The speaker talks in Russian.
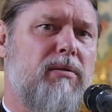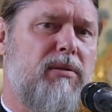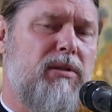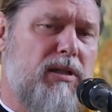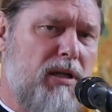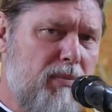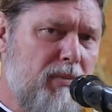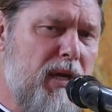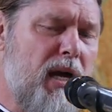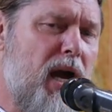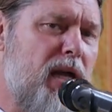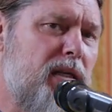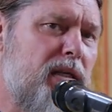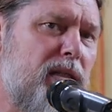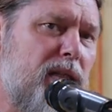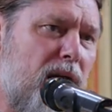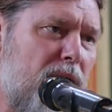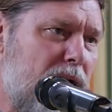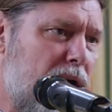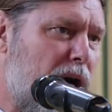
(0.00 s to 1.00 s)
семья не
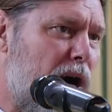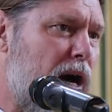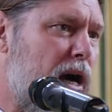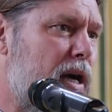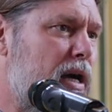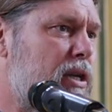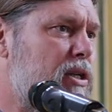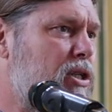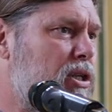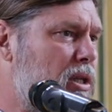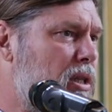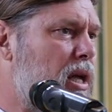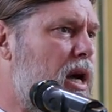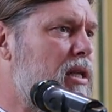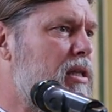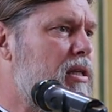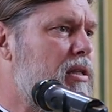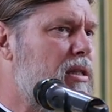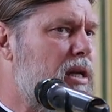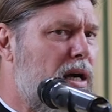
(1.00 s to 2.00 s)
такая,
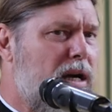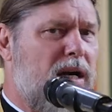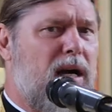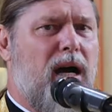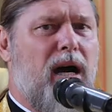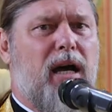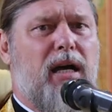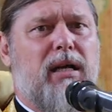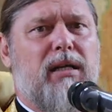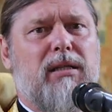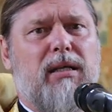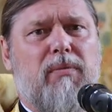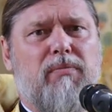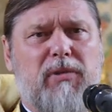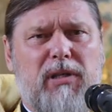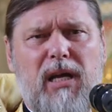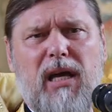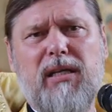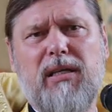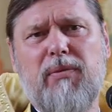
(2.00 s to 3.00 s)
жена не такая,
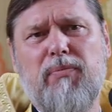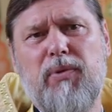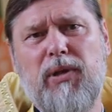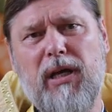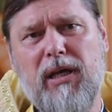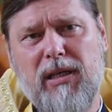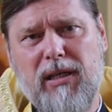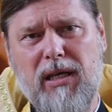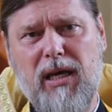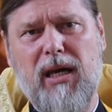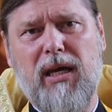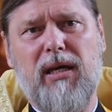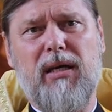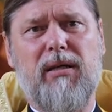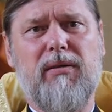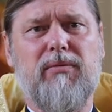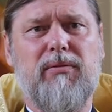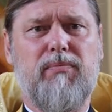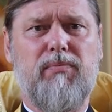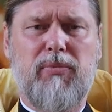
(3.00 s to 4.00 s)
там дети
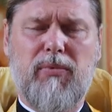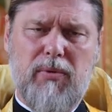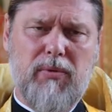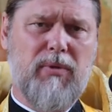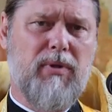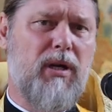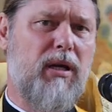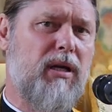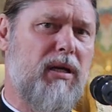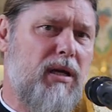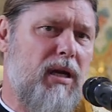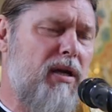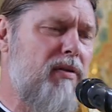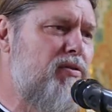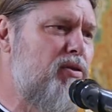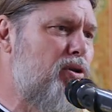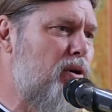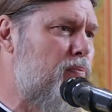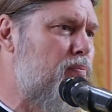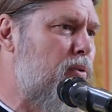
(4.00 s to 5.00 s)
плохие, тут такие,
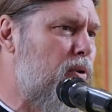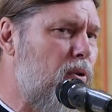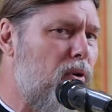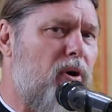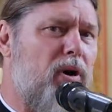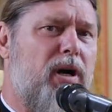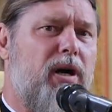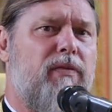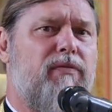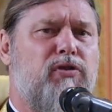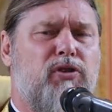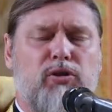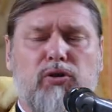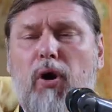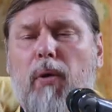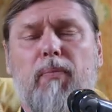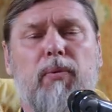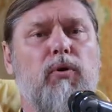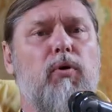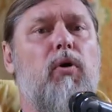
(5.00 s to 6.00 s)
все плохо,
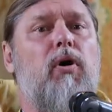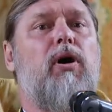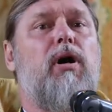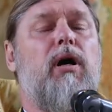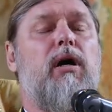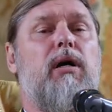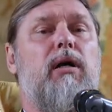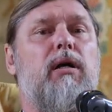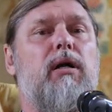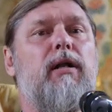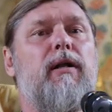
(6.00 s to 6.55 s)
все плохо.